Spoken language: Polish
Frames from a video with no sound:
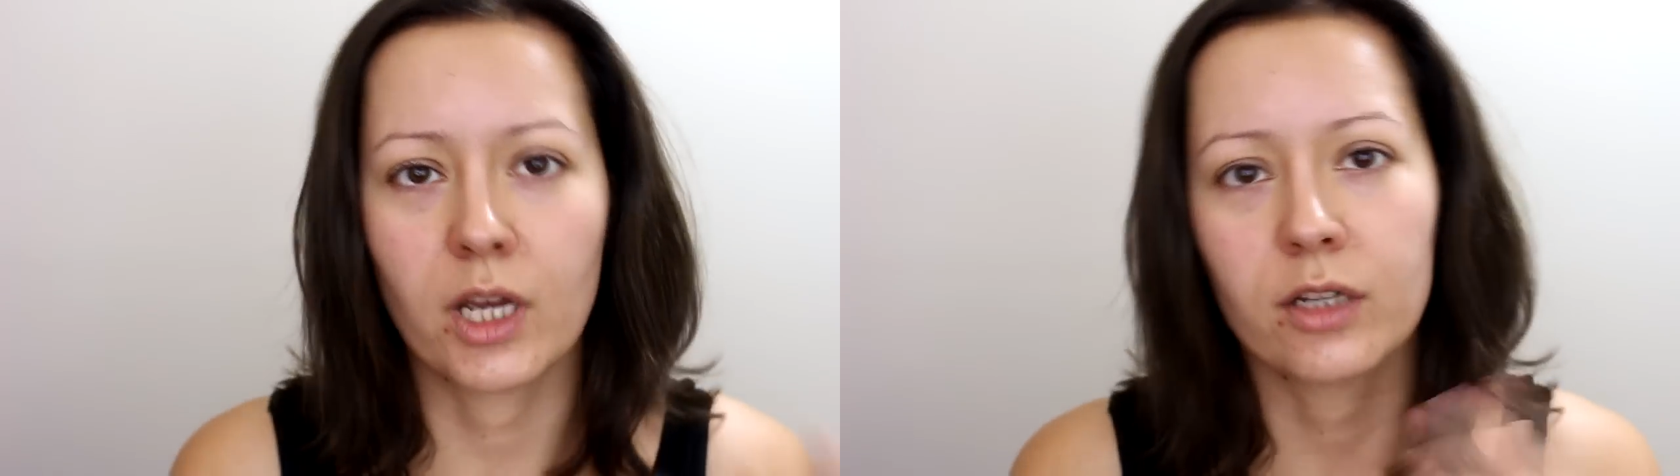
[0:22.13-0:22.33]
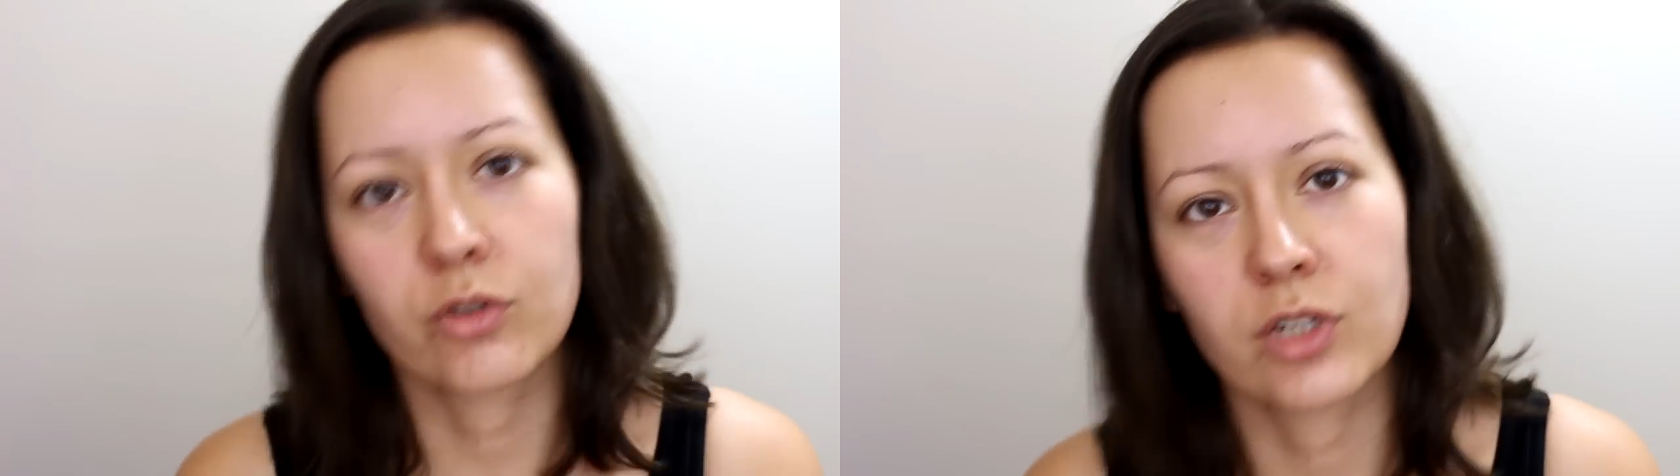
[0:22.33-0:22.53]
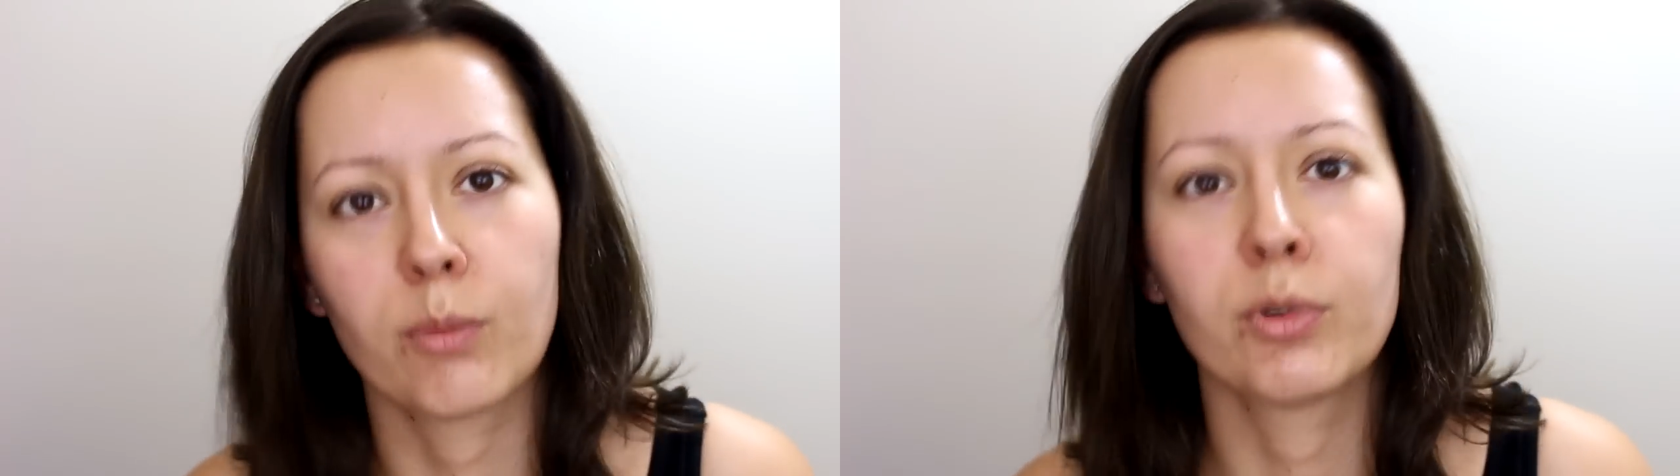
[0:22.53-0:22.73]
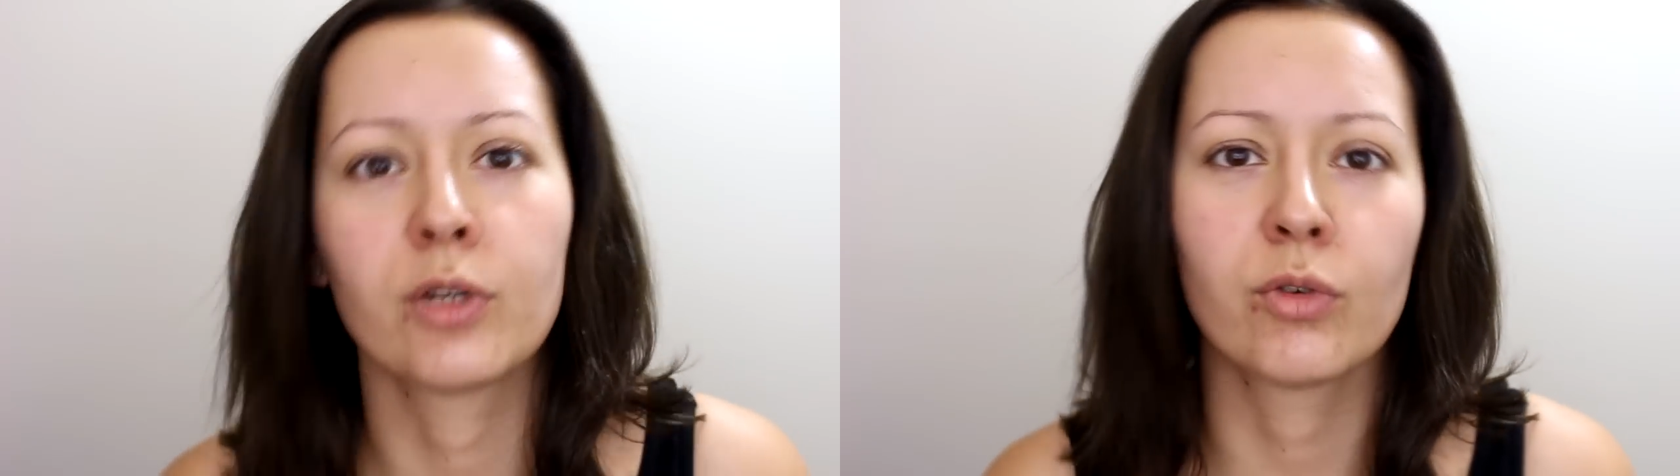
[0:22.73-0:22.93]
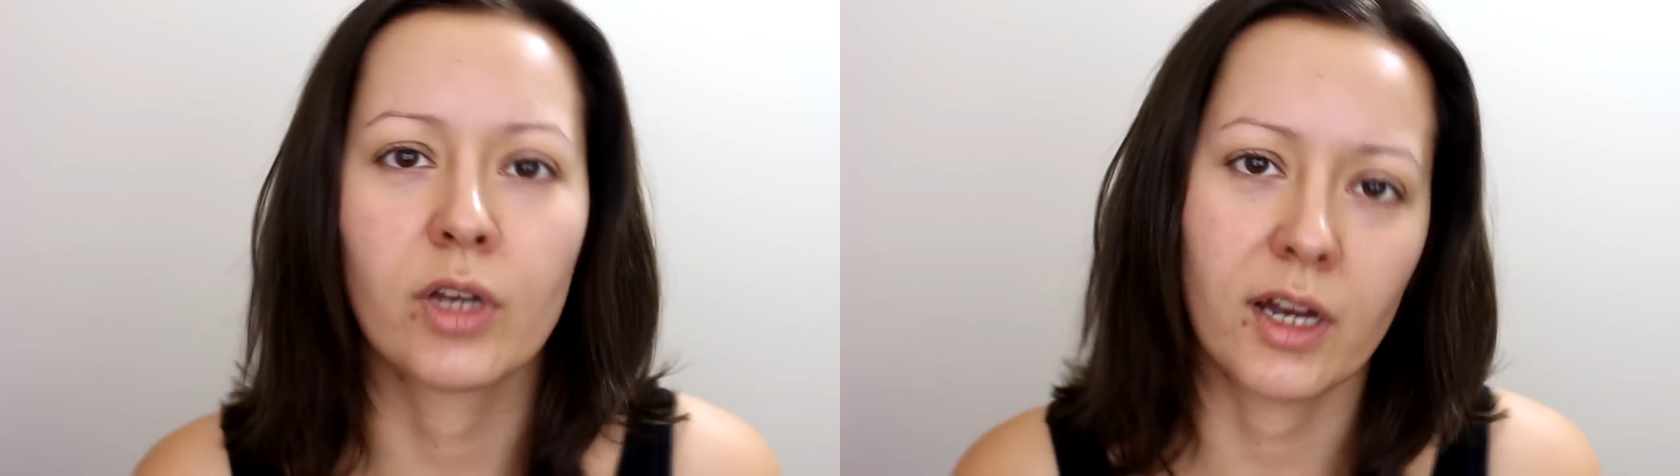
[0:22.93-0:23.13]
a jak to się
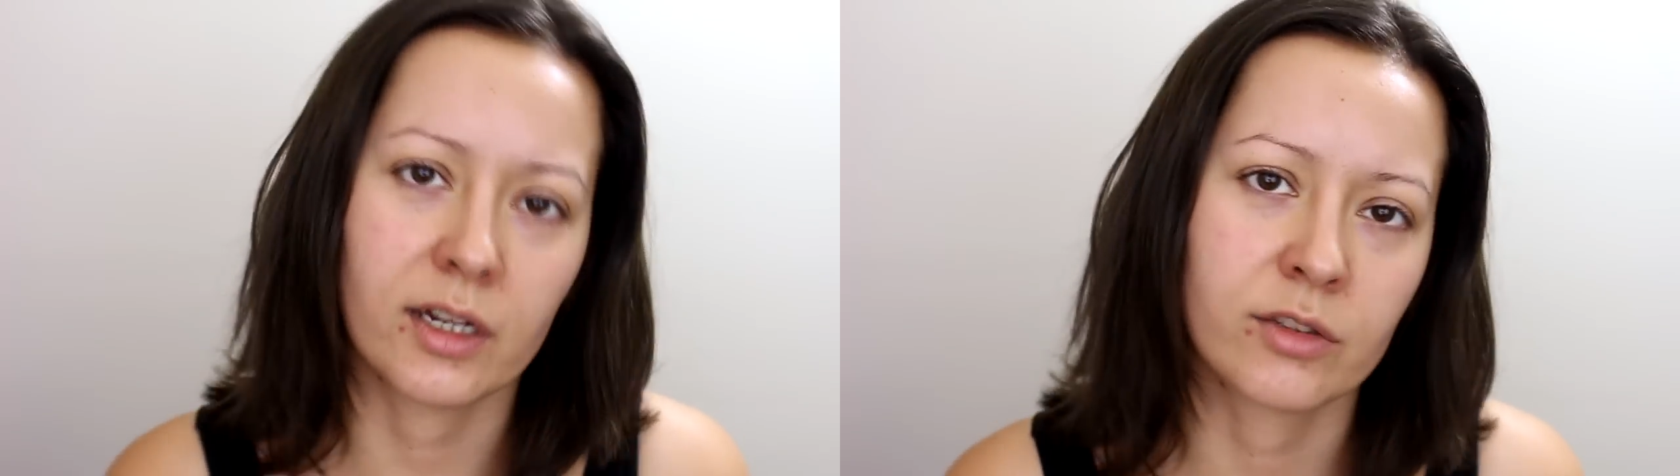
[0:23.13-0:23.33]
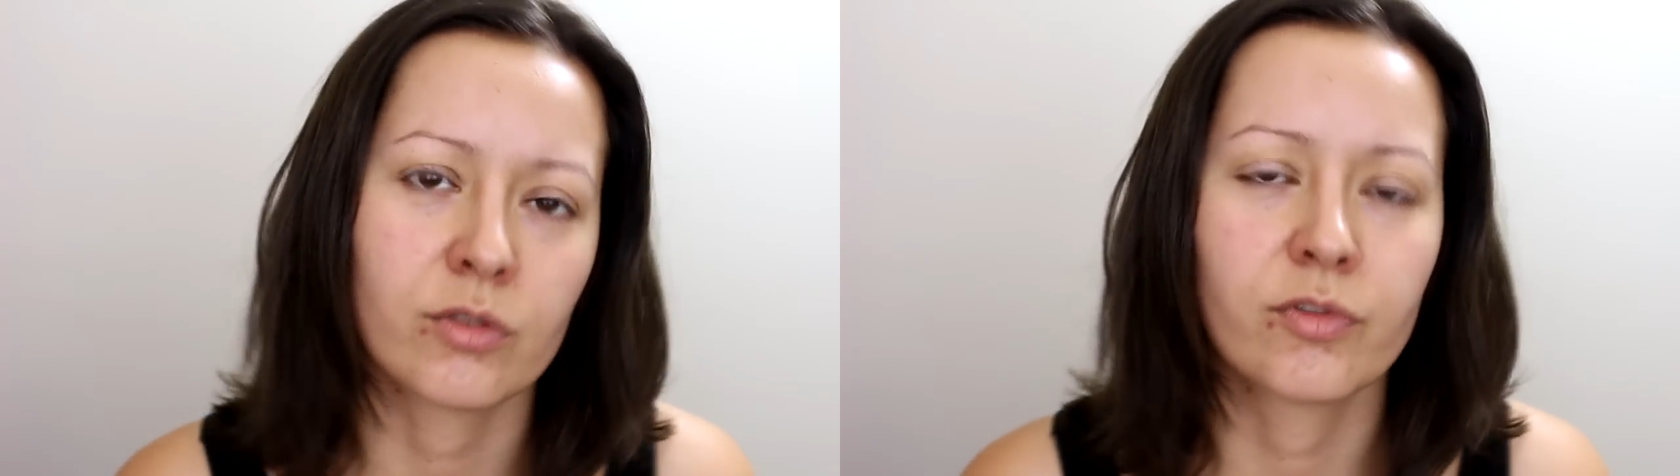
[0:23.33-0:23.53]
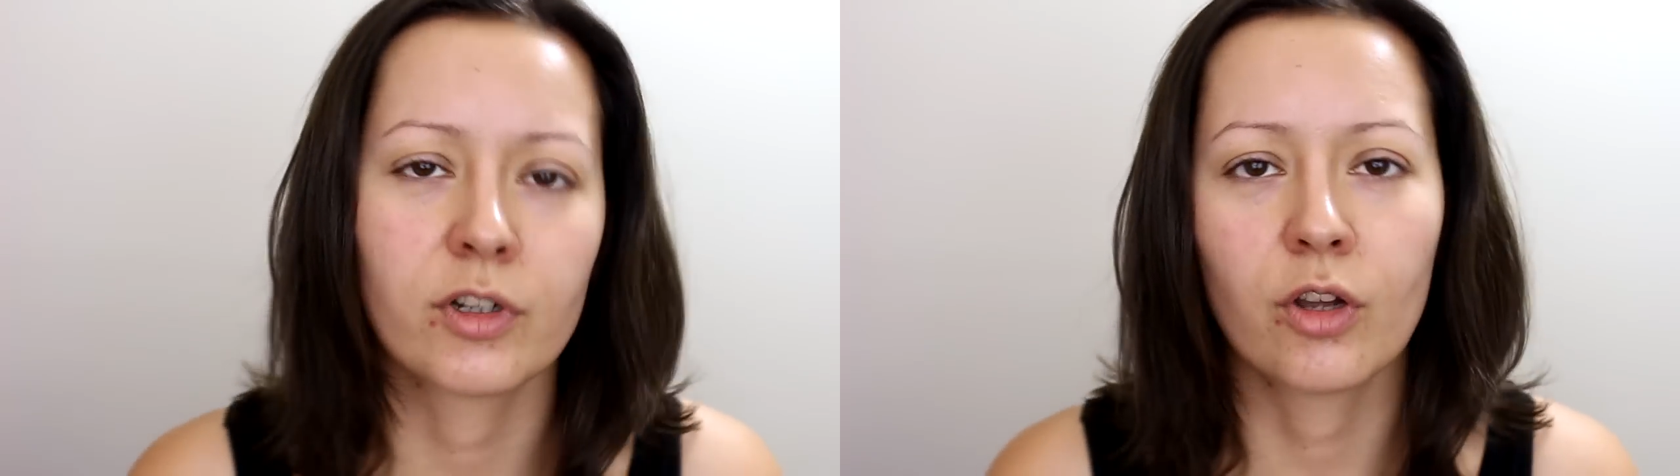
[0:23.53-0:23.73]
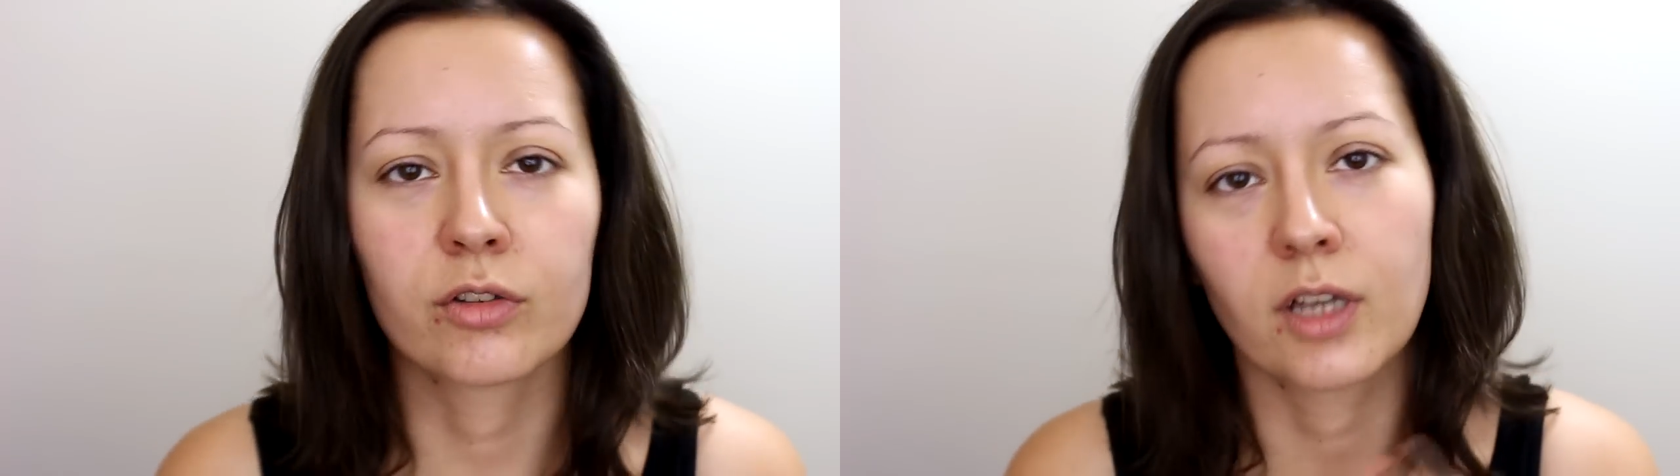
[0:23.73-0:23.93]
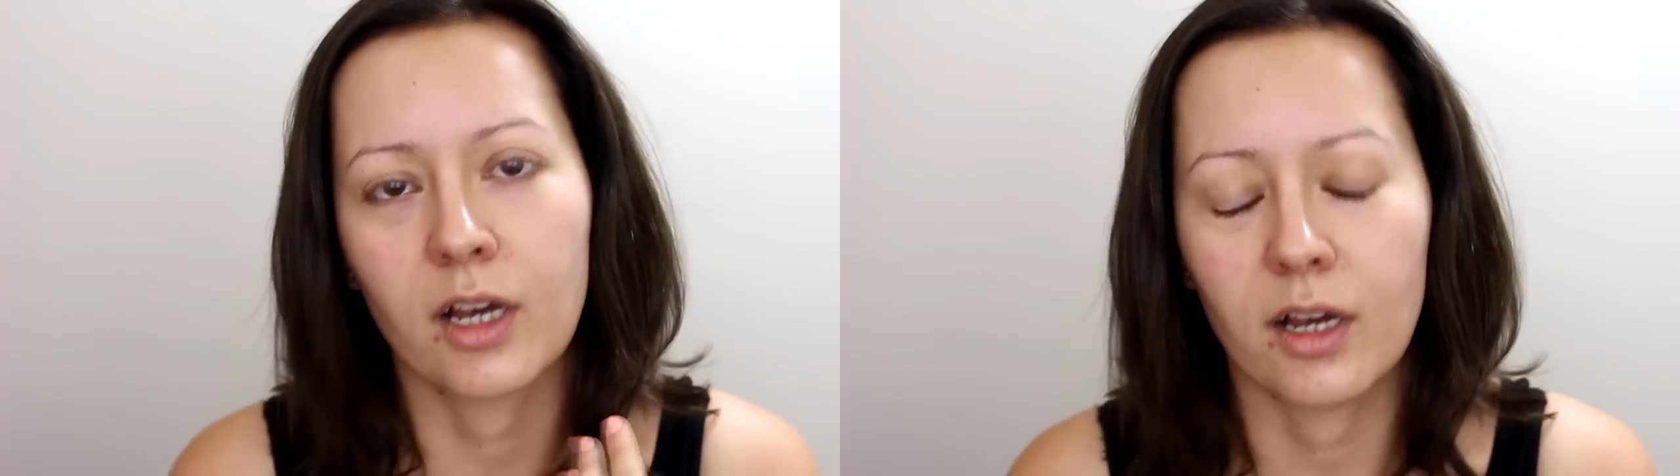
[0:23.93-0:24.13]
aplikuje, a jak to
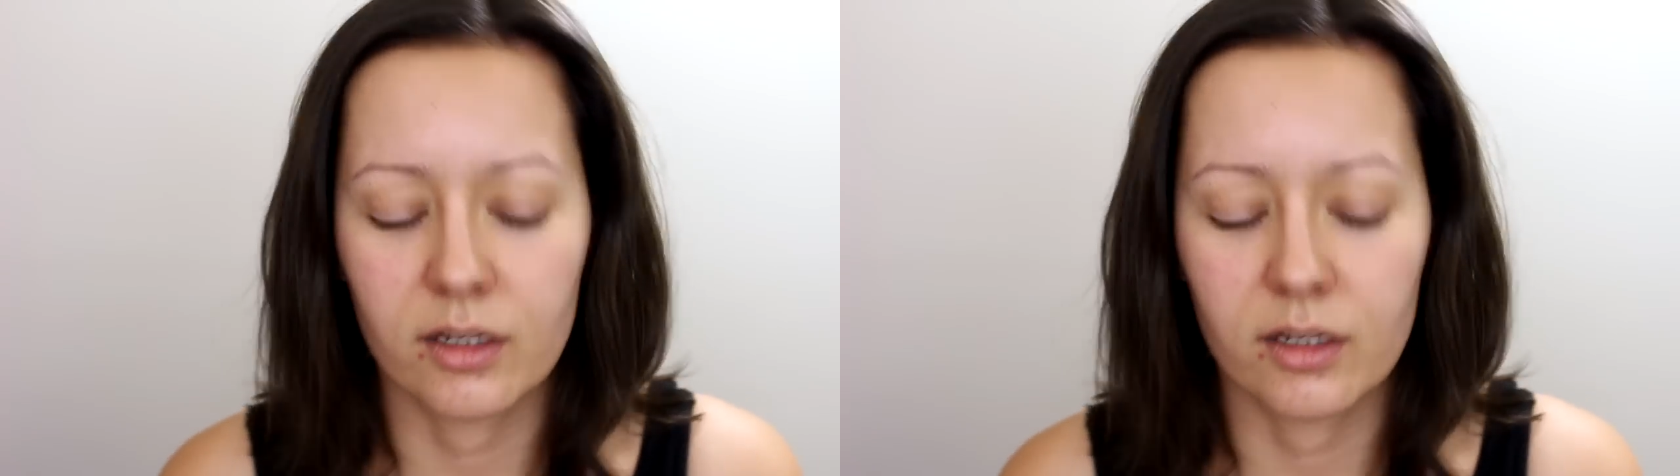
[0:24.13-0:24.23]
wygląda,